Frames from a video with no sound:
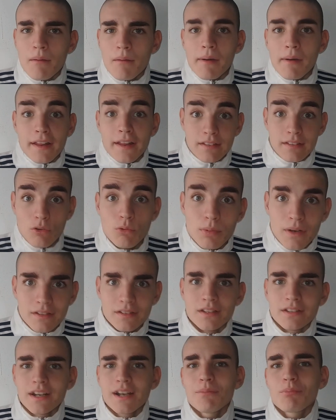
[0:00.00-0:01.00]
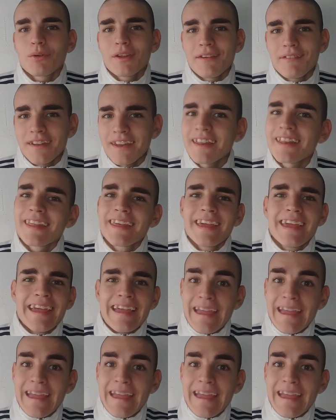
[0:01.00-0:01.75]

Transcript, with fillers: para esa dupla central puede venir